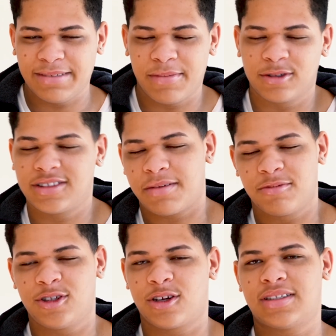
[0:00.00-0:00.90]
me gusta
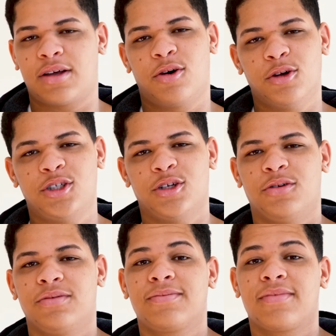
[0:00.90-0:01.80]
mucho el
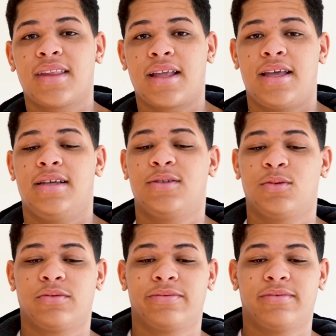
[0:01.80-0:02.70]
sancocho, que es